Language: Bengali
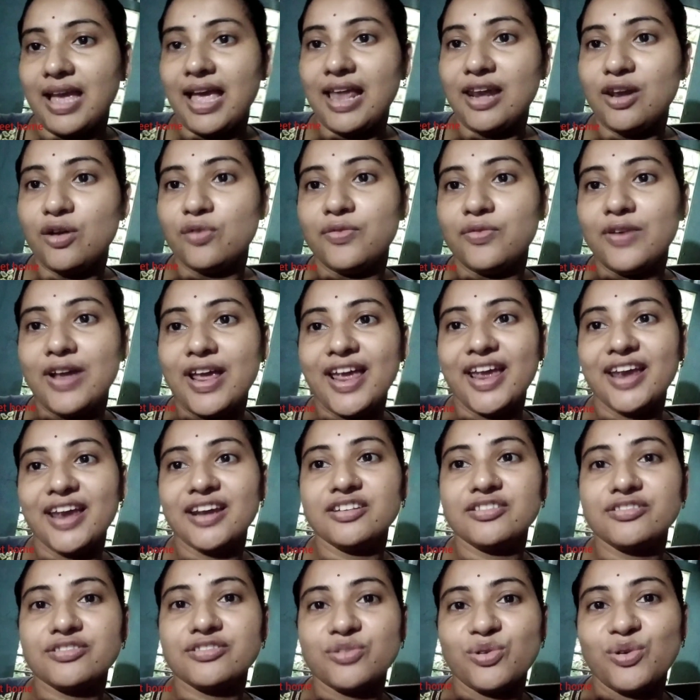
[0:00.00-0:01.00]
হ্যালো
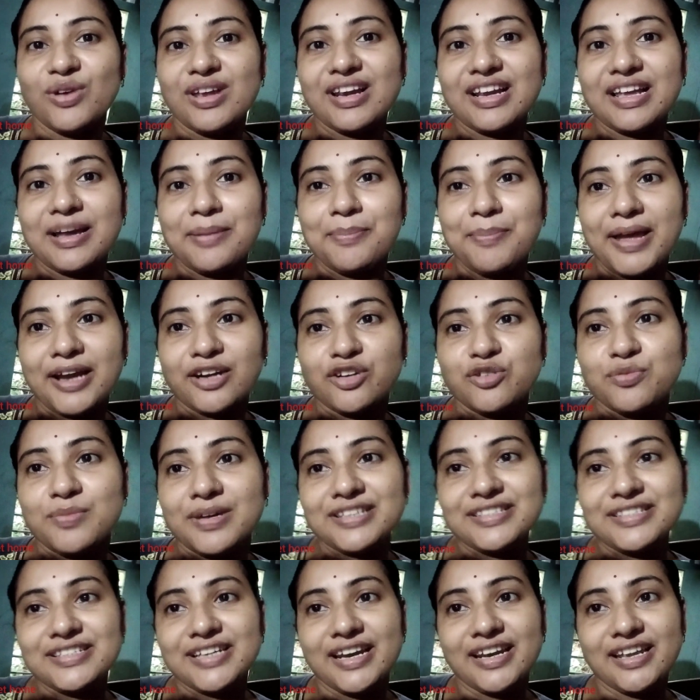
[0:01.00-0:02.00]
ফ্রেন্ডস ওয়েলকাম ব্যাক টু
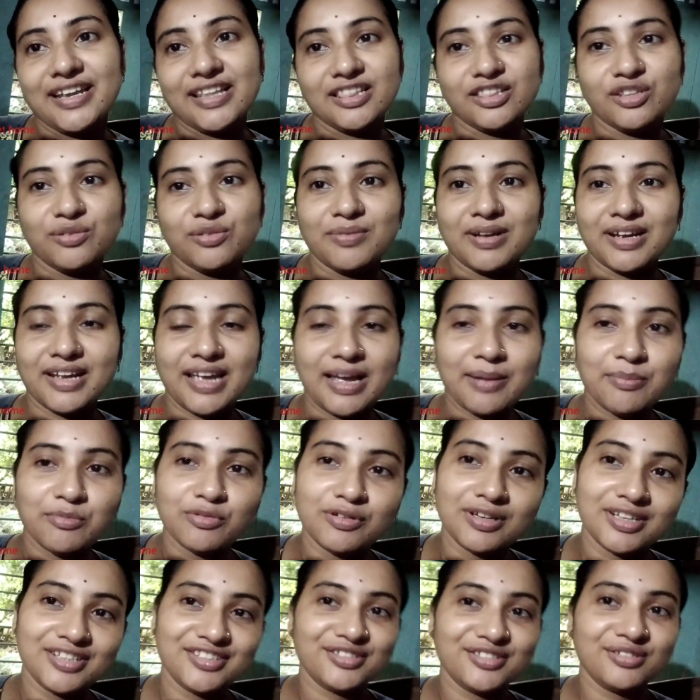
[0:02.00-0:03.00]
মাই চ্যানেল তোমরা
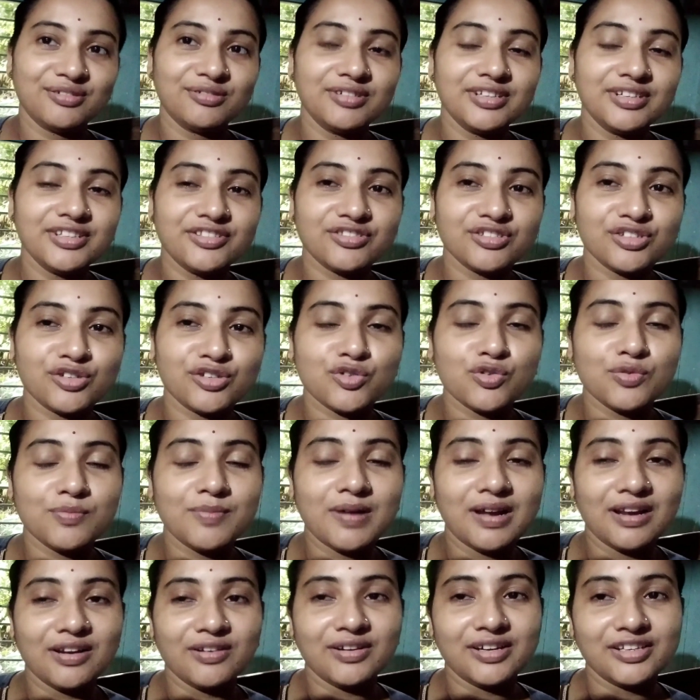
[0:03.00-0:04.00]
কেমন আছো নিশ্চয়ই খুব
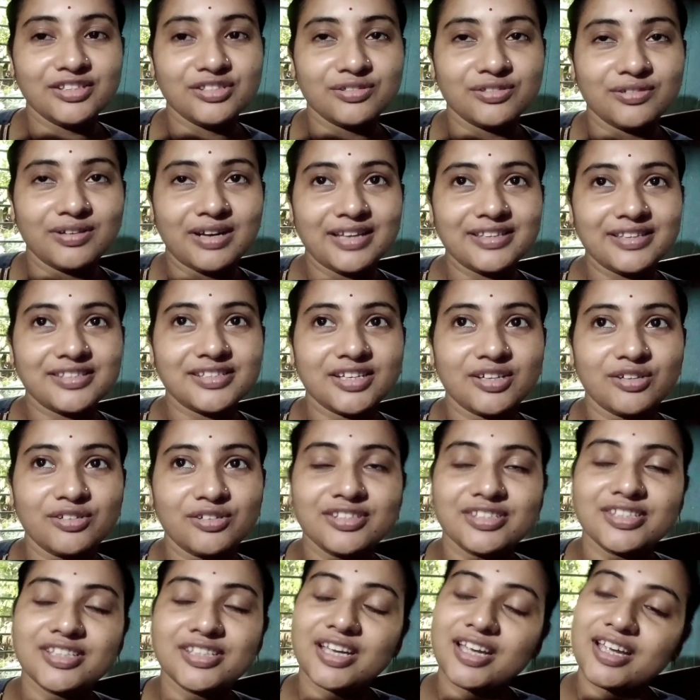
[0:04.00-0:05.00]
ভালো আছো আজকে
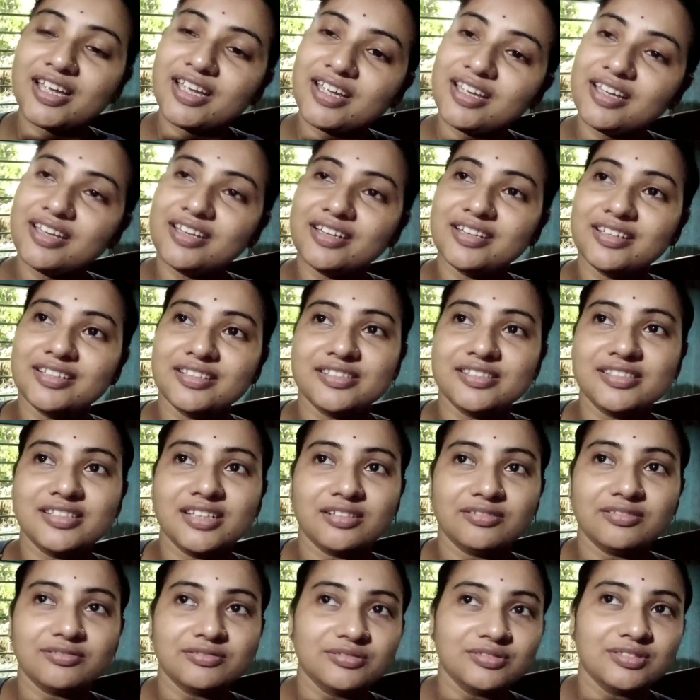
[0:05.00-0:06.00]
হচ্ছে যা
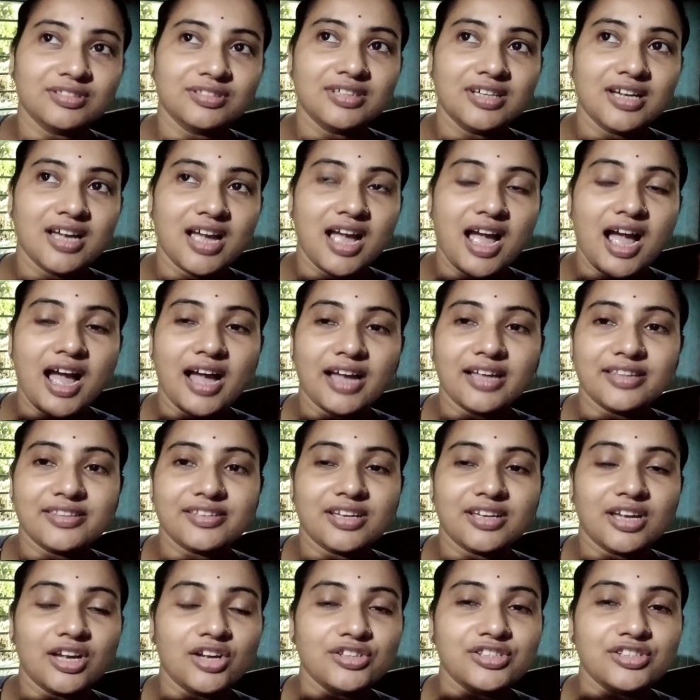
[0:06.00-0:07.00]

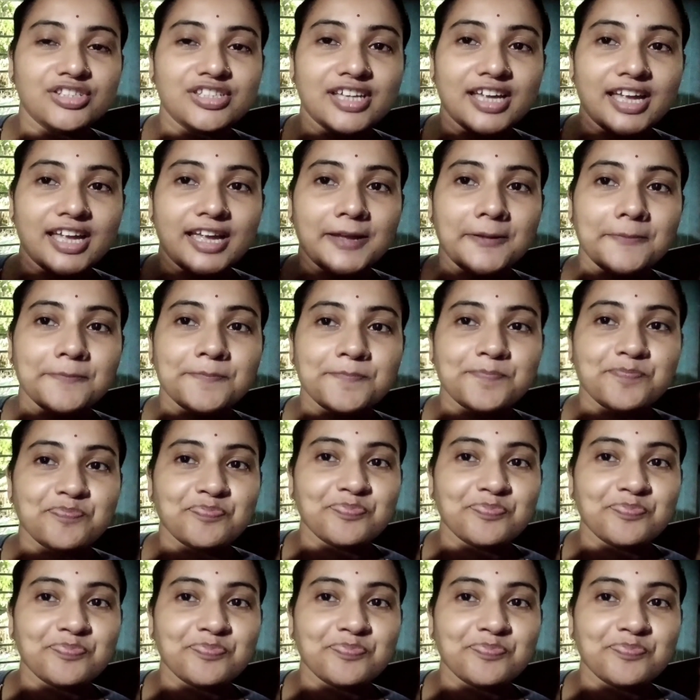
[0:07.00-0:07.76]
আজকে হচ্ছে হ্যাঁ।